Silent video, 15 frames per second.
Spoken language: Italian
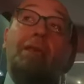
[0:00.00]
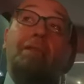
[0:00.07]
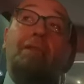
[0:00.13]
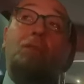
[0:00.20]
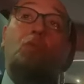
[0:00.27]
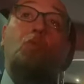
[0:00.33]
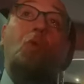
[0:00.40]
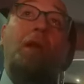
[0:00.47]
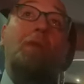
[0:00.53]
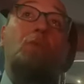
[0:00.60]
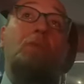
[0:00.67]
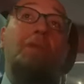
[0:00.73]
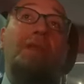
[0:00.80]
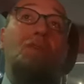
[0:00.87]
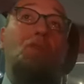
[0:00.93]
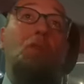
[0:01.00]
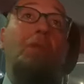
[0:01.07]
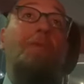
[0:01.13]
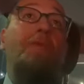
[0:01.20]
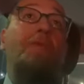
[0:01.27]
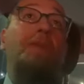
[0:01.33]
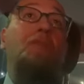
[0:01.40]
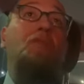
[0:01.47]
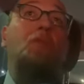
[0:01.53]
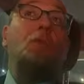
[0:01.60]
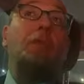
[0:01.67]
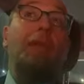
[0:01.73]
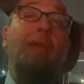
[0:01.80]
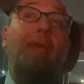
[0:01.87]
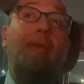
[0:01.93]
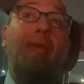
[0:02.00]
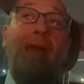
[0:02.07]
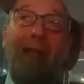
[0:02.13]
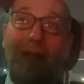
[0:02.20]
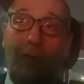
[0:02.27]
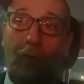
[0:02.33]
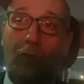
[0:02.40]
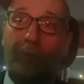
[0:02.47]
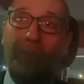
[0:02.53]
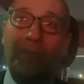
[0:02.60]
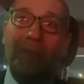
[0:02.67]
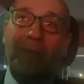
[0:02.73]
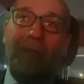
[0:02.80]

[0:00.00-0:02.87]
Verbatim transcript: Se tu hai un tasso di inflazione che è alto,